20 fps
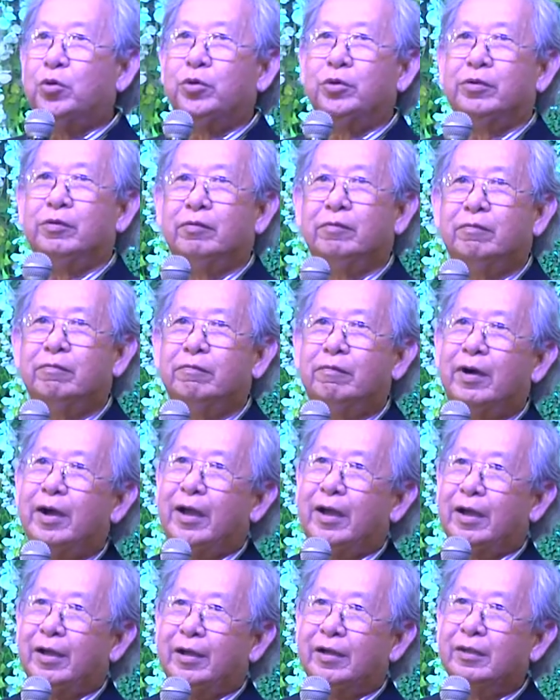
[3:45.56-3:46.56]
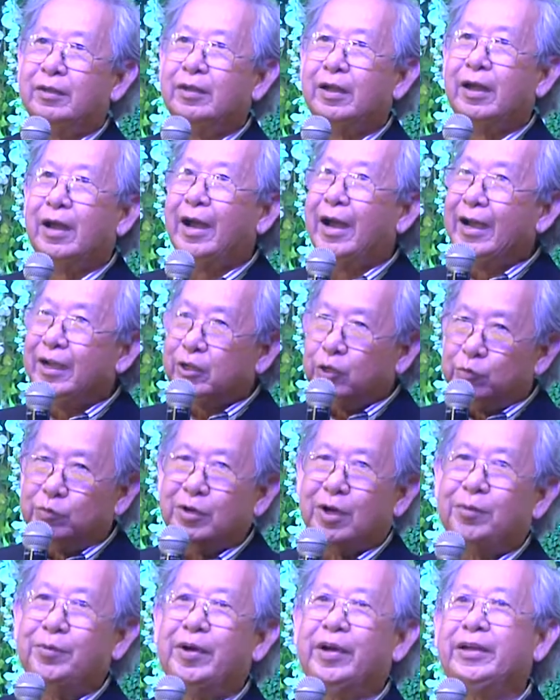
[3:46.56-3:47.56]
à, người ta sẽ an tâm
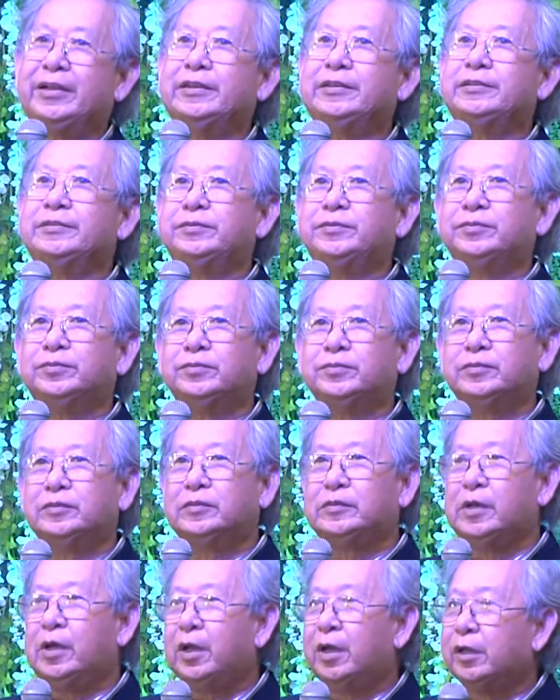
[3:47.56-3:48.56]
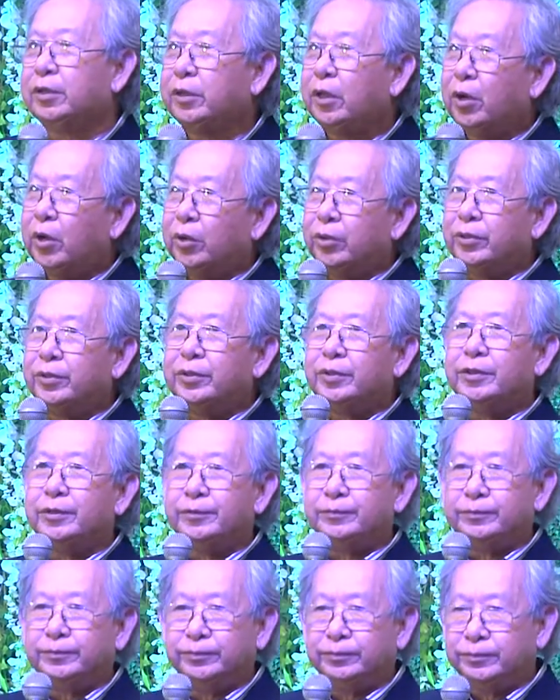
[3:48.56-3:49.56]
hơn trong cái cuộc sống mặc dù
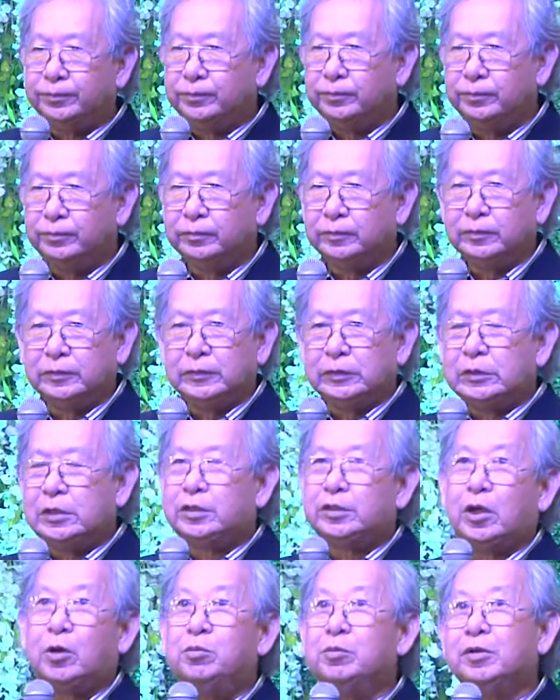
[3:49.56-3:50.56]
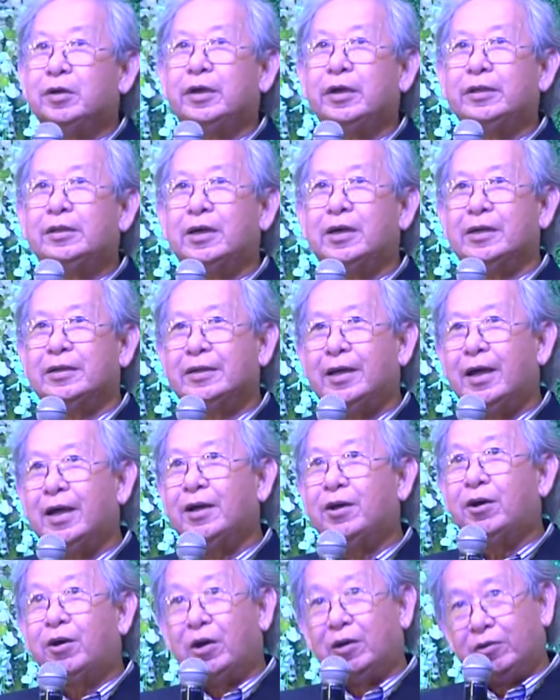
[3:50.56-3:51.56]
gặp những muôn vàn khó khăn trong cuộc
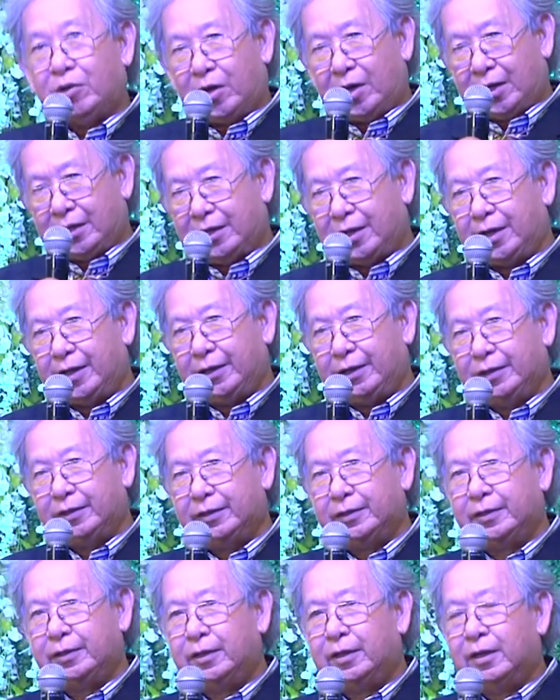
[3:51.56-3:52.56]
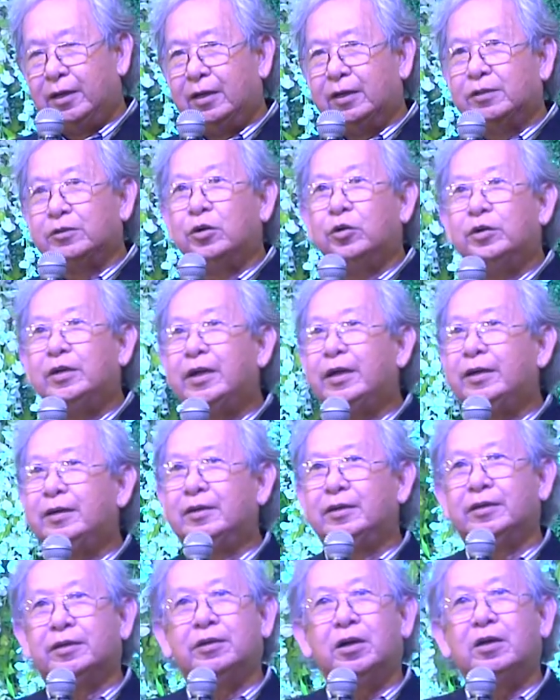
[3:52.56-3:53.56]
sống thì à,
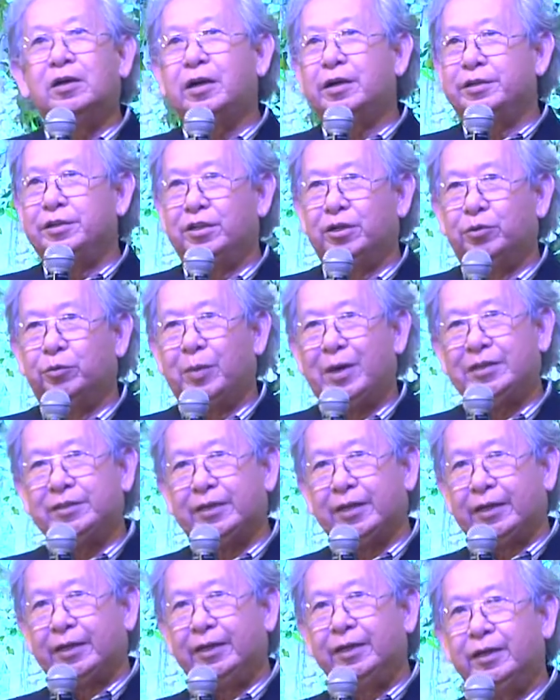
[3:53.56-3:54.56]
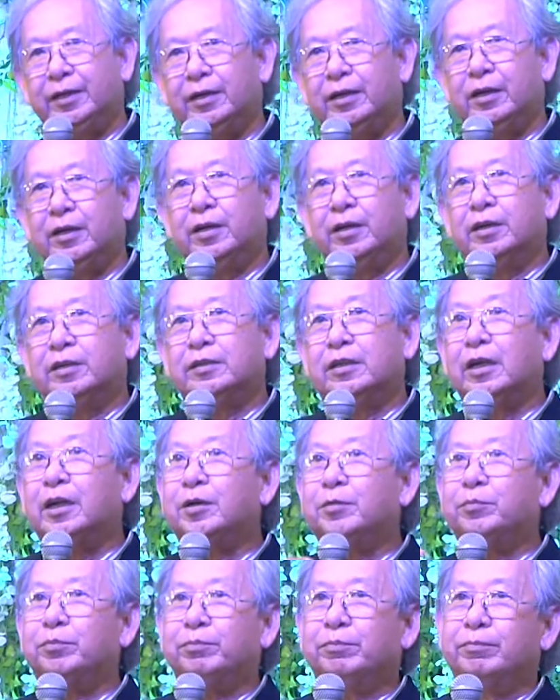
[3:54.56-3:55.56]
hôm nay à,
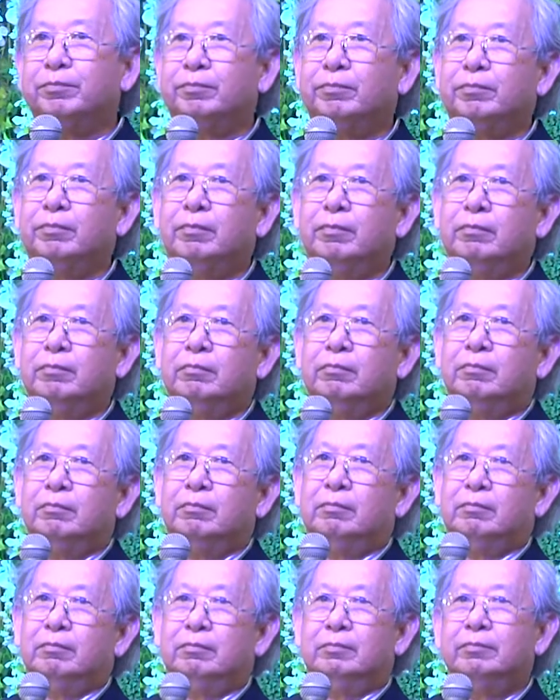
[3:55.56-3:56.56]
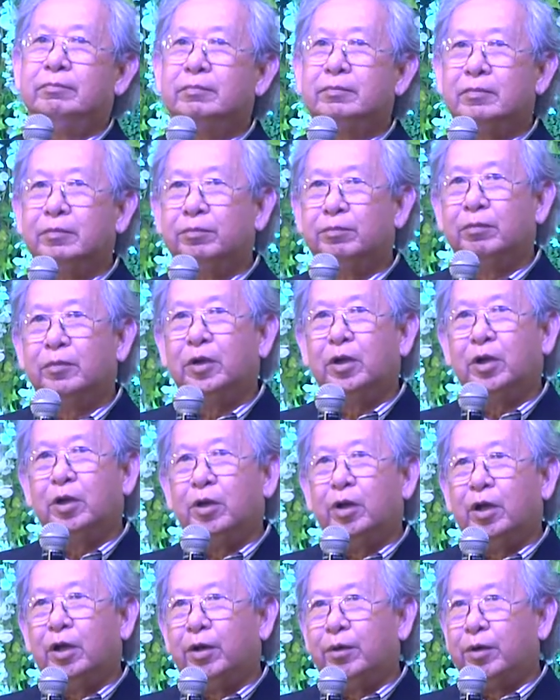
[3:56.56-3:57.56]
ở đây là cái
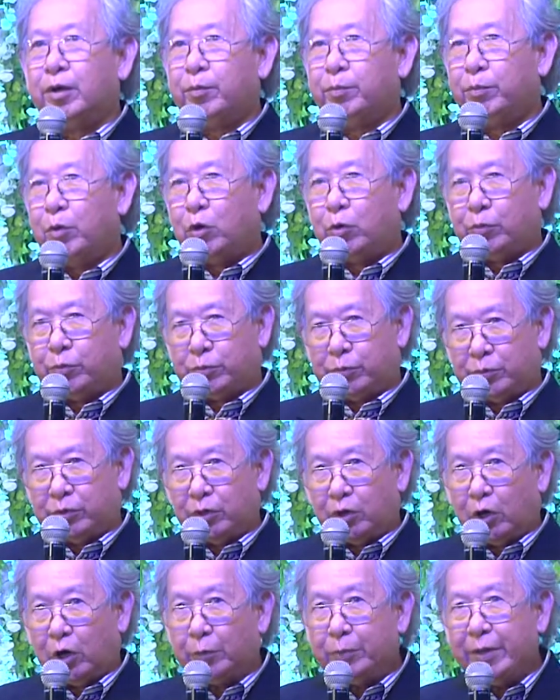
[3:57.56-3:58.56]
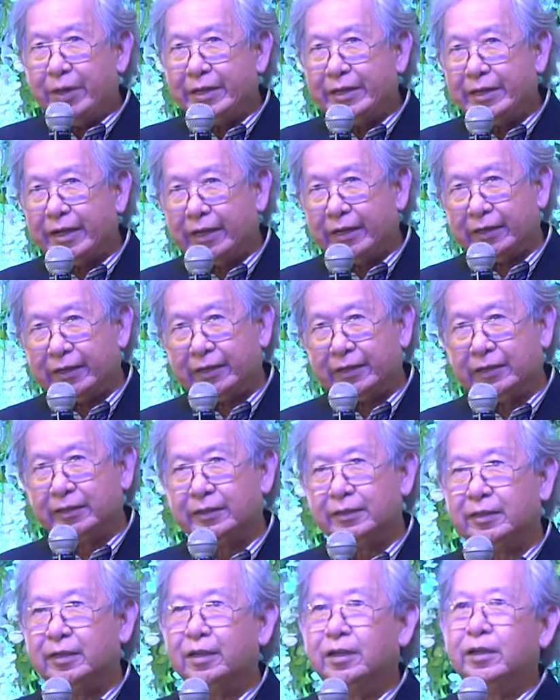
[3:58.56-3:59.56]
viện trường sinh học chúng tôi tổ chức cái cái
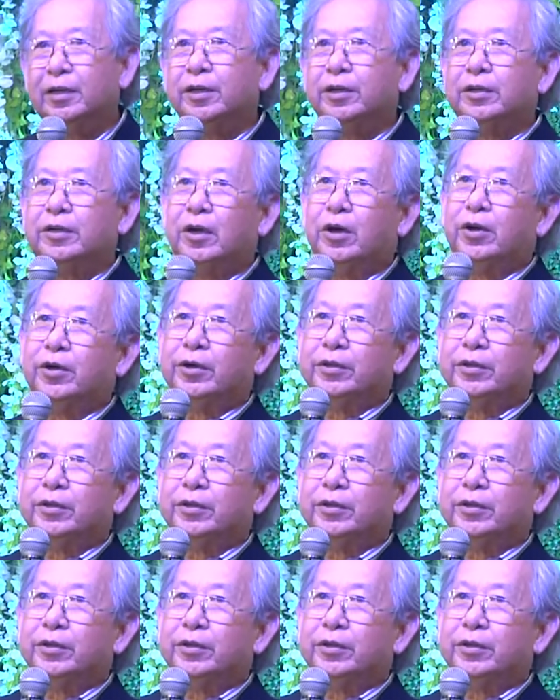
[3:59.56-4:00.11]
cái buổi